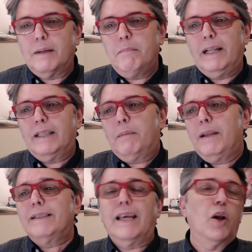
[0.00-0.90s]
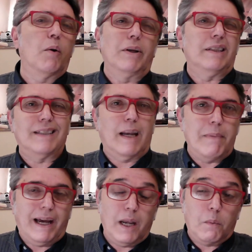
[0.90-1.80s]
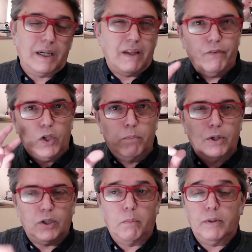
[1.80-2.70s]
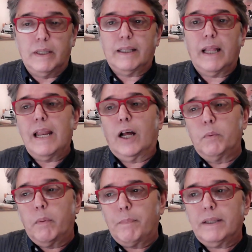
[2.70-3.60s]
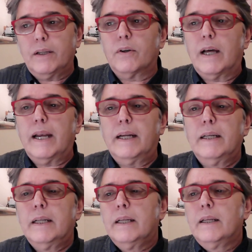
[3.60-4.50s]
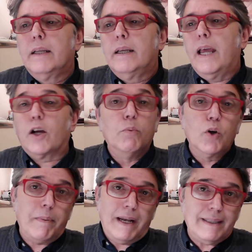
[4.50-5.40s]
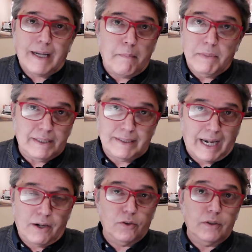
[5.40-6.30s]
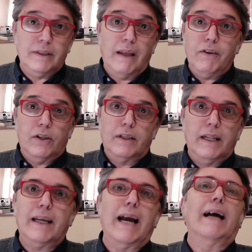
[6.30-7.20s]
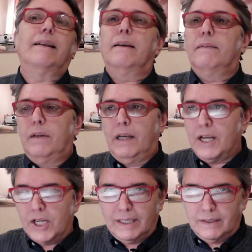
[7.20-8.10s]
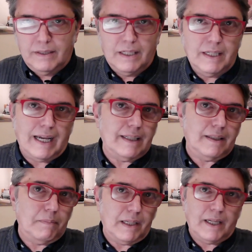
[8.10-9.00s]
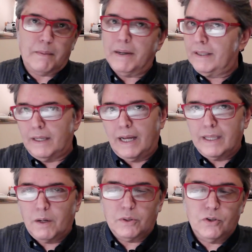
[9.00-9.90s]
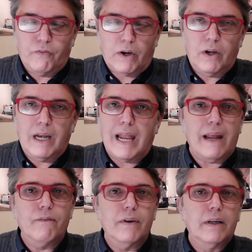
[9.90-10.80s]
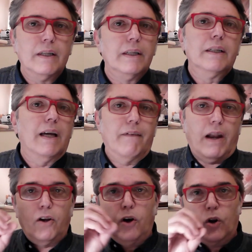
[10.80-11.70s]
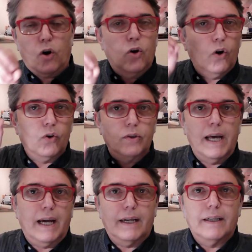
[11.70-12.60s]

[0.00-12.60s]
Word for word: Mentre per i senior poi ci sarà magari qualche video un pochino più dettagliato, più particolare e comunque per entrambi ci saranno dei video dedicati le chat dedicate praticamente anche quando farò le live, avranno il loro logo da